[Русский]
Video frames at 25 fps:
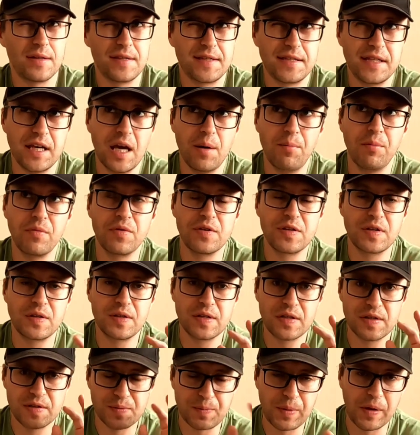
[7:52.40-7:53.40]
7
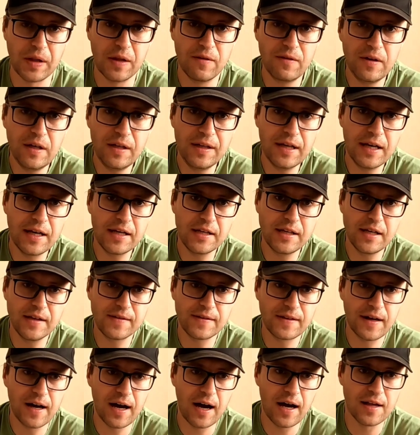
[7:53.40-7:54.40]
с половиной
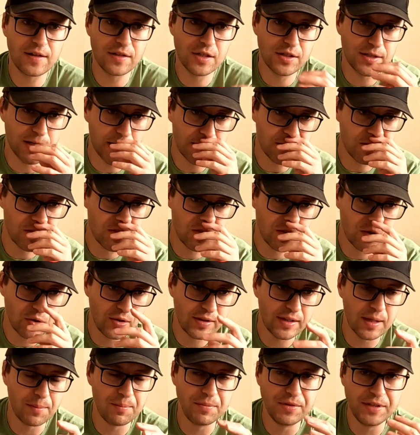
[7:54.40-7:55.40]
где-то, а сейчас он
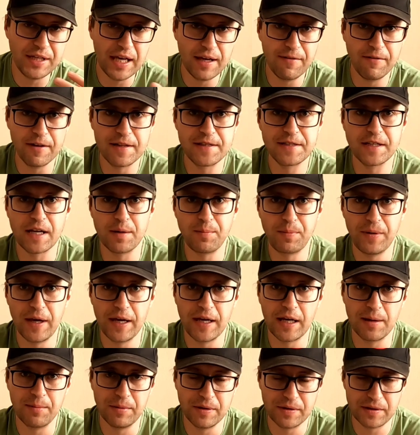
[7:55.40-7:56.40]
стоит там 9 с
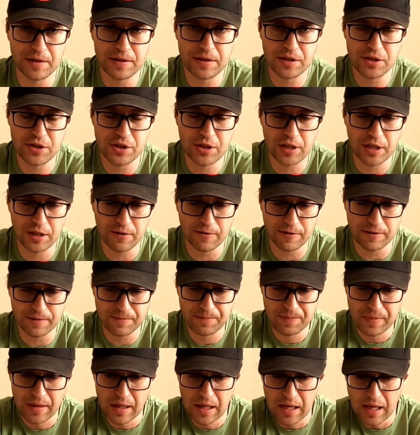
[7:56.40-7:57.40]
копейками тысяч
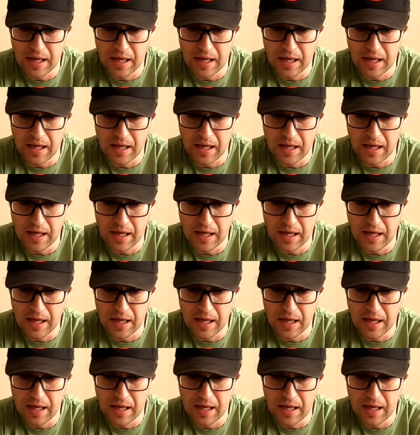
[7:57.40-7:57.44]
гривен.